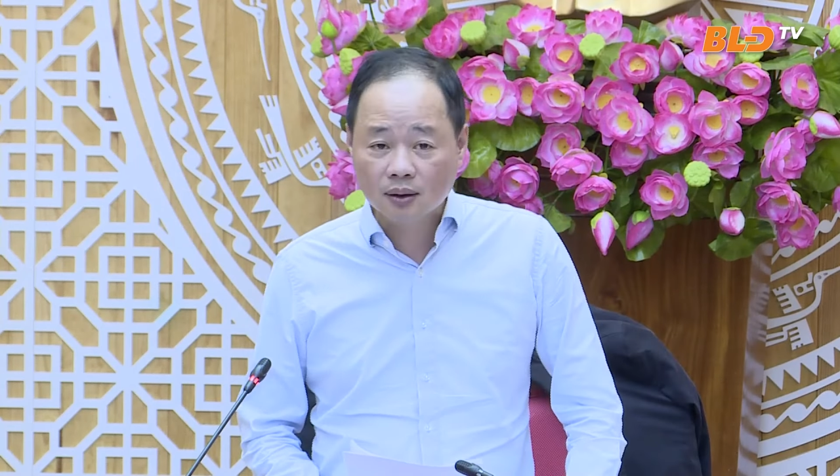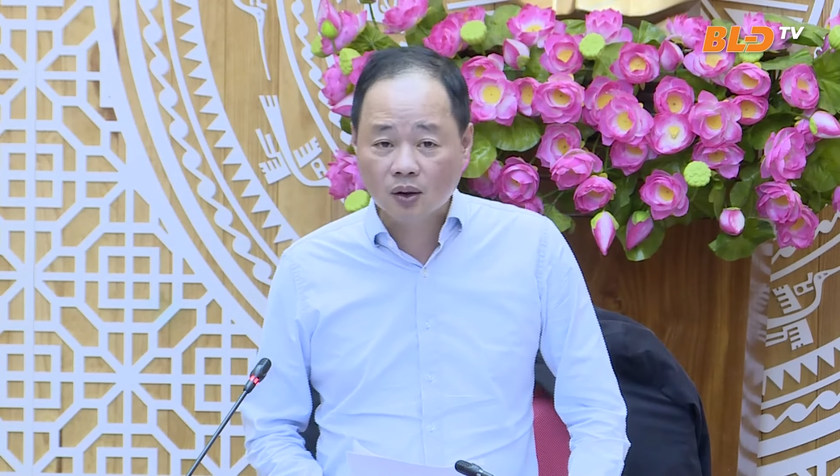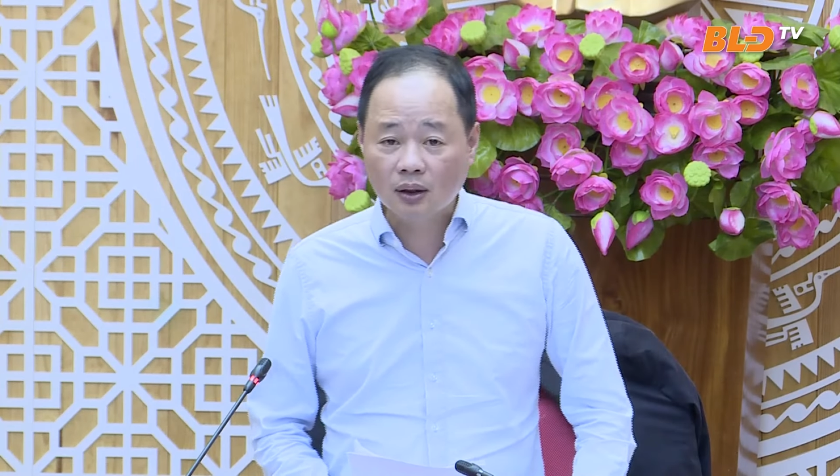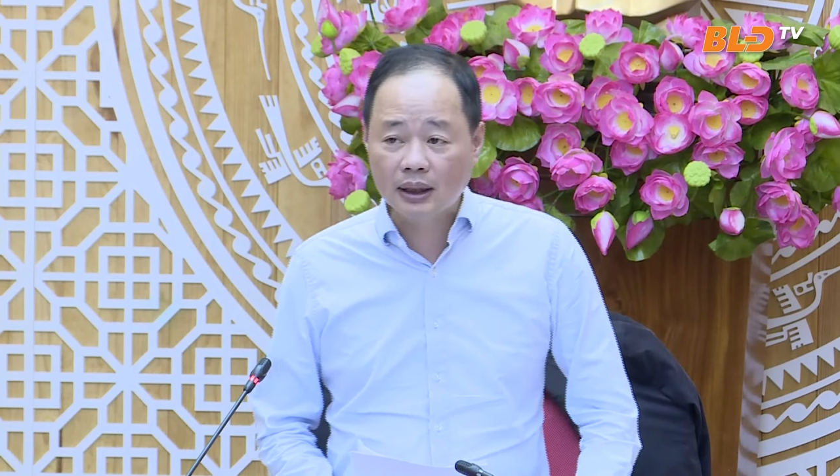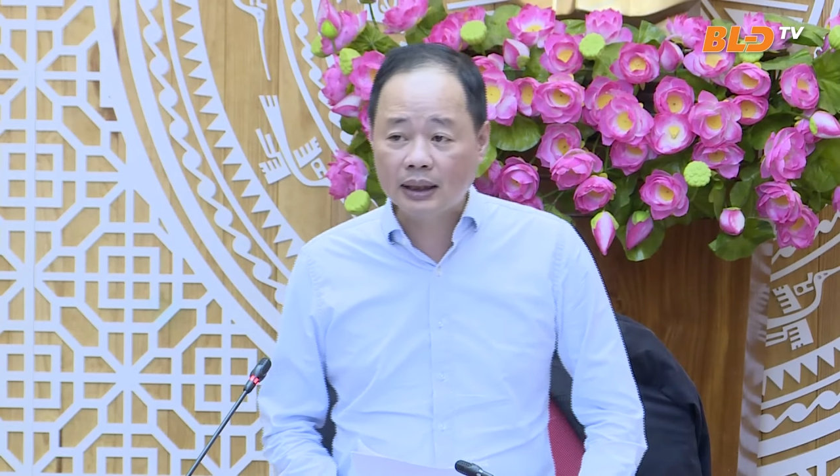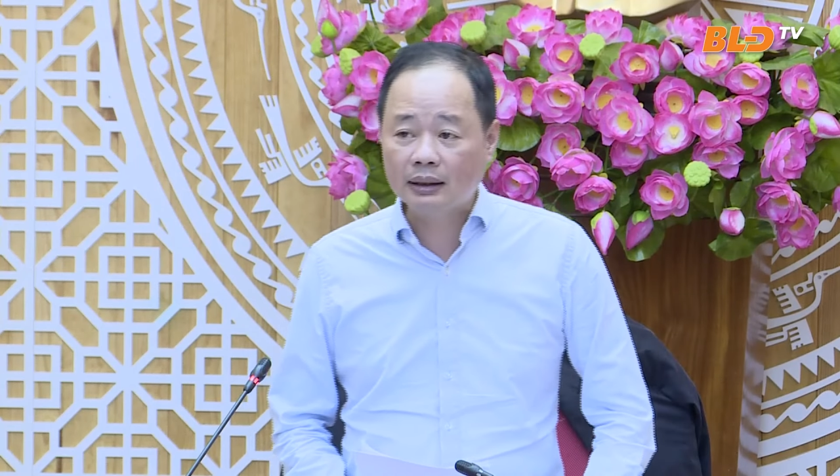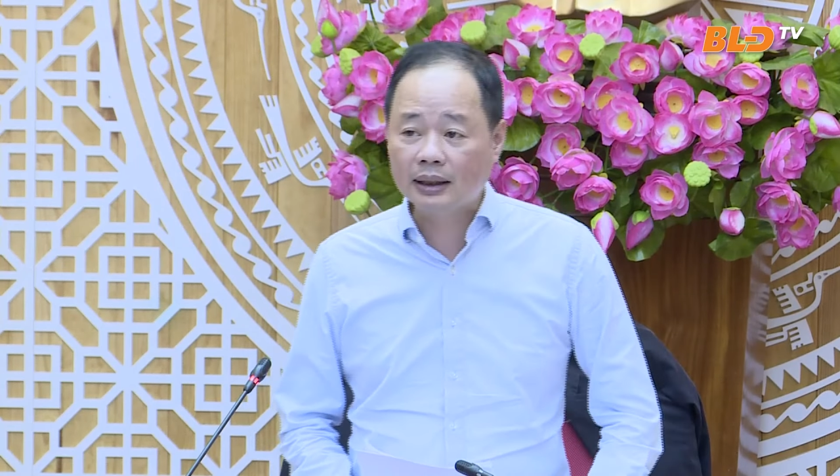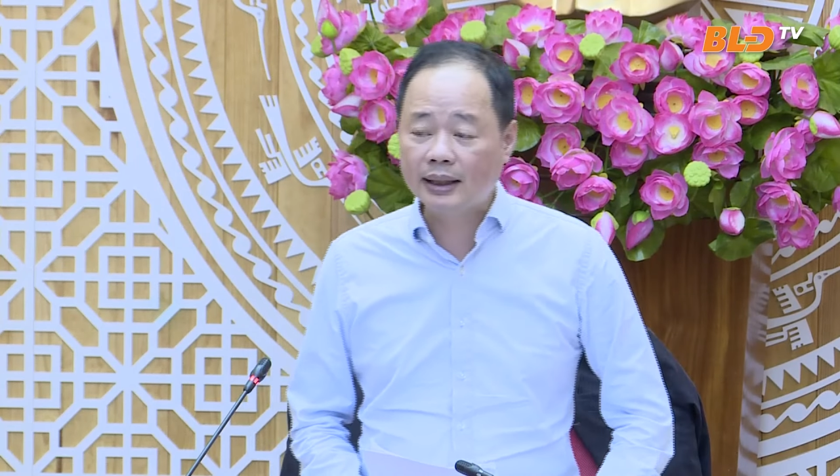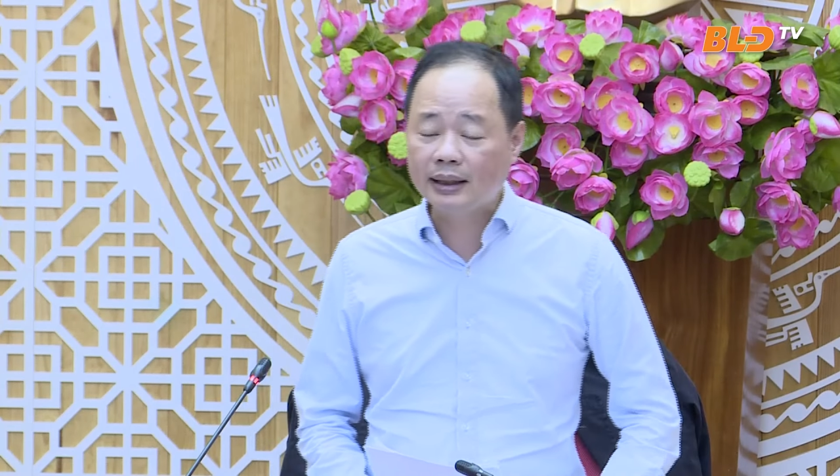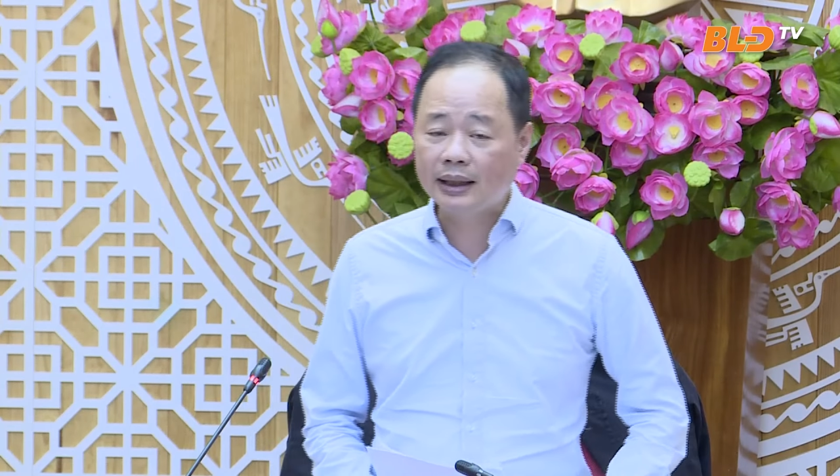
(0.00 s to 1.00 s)
đó là
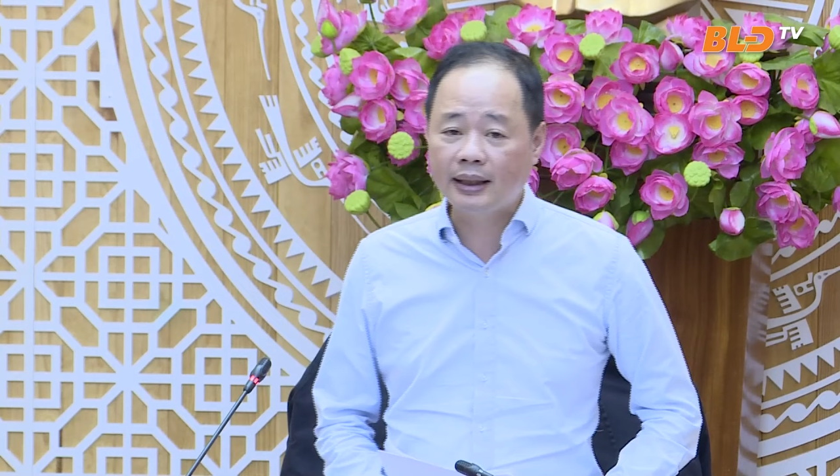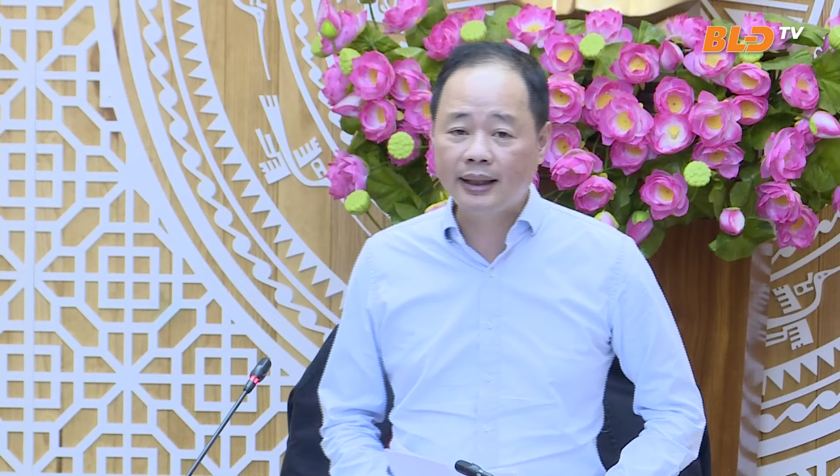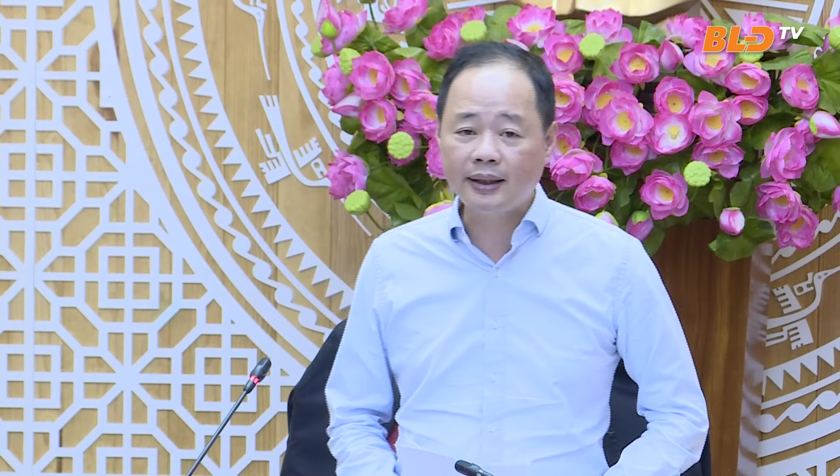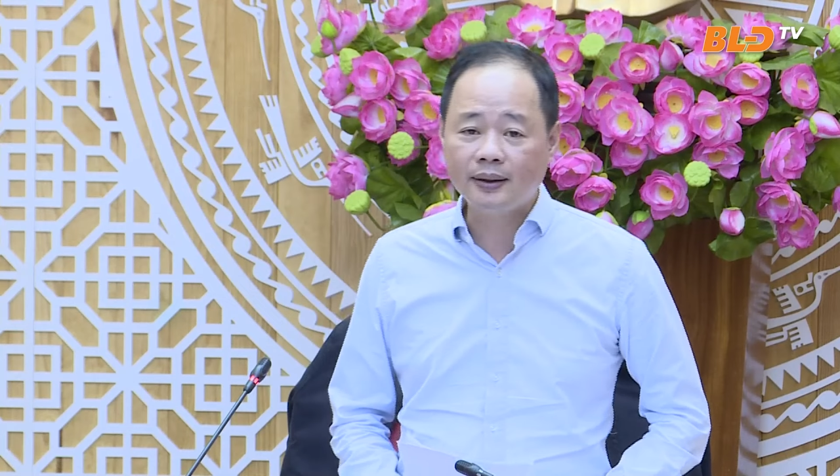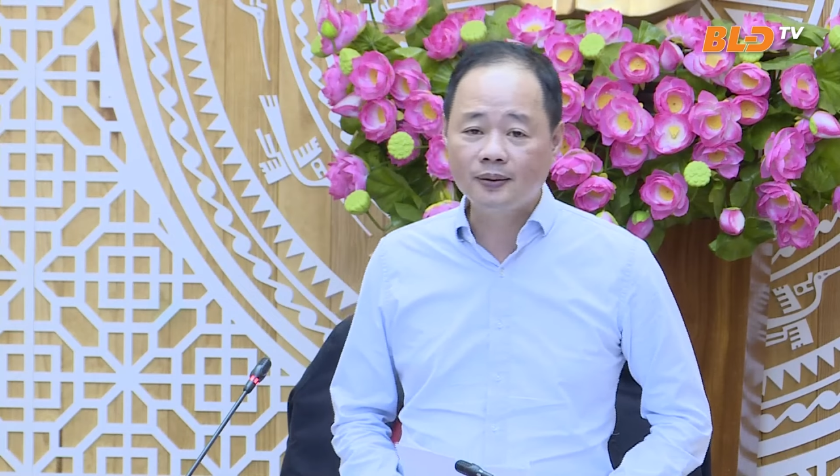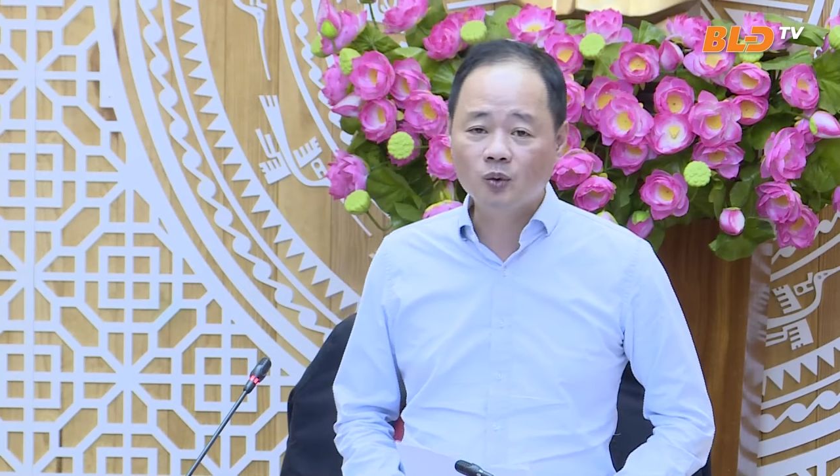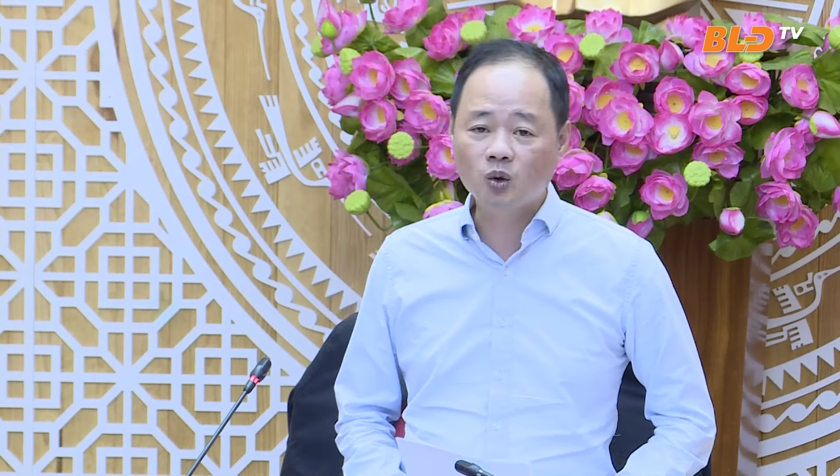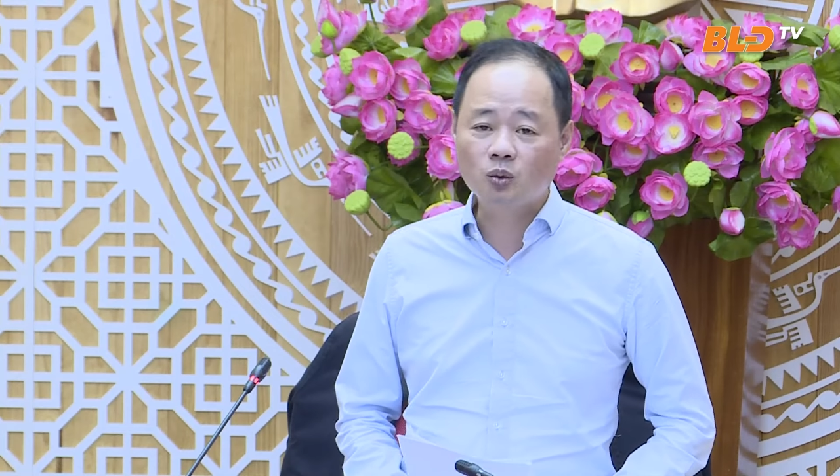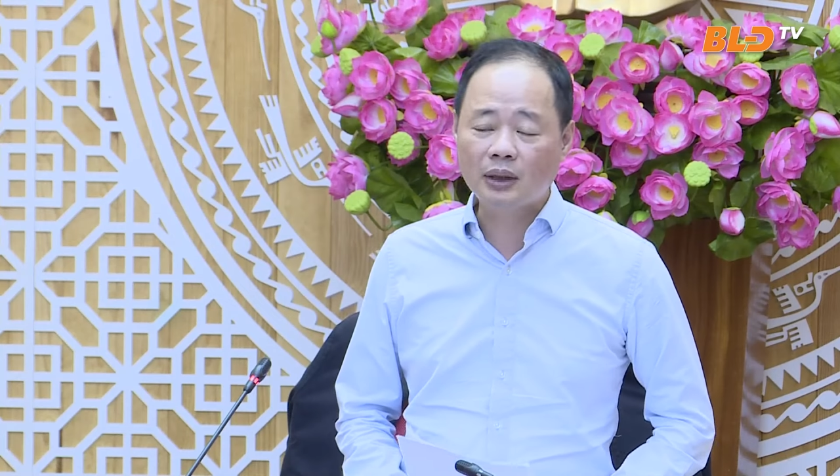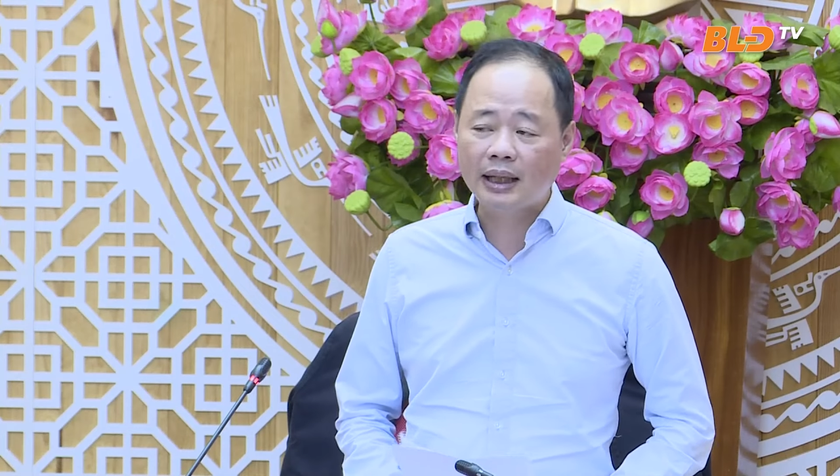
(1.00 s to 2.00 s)
cái ngày lễ của
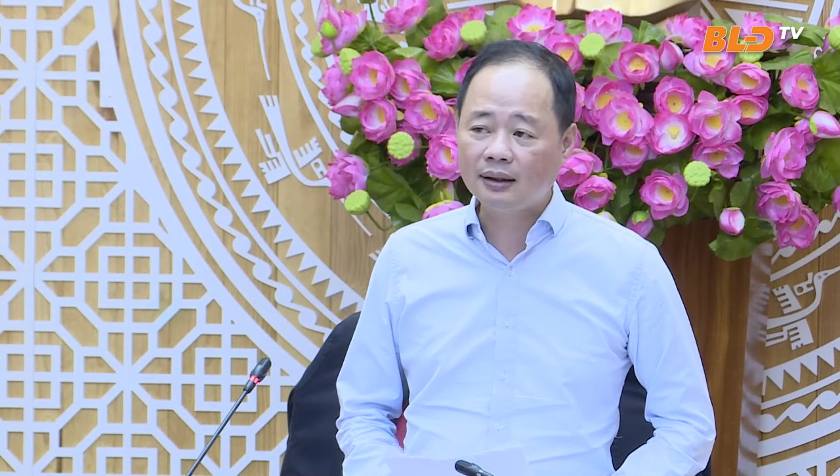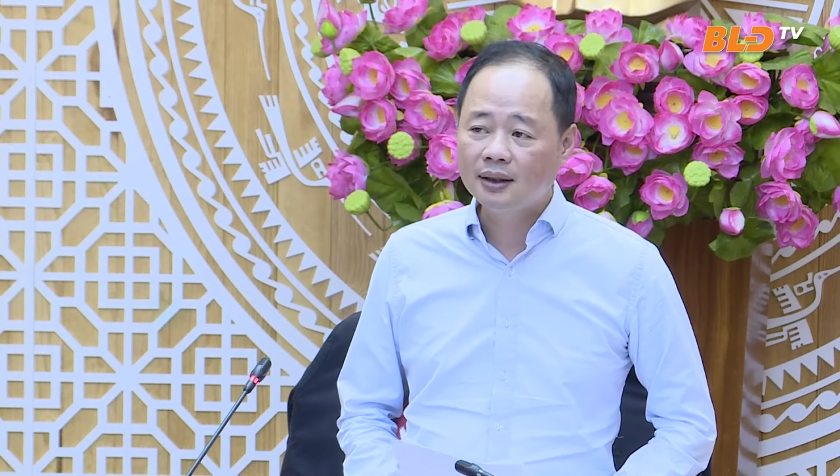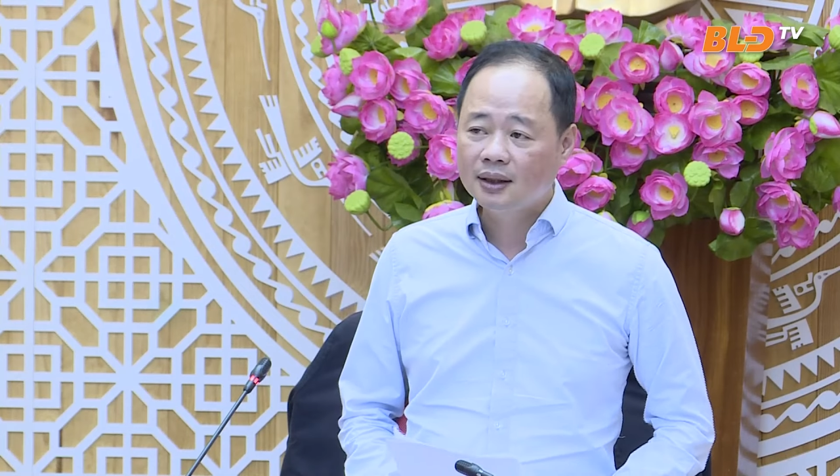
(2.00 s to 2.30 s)
chúng ta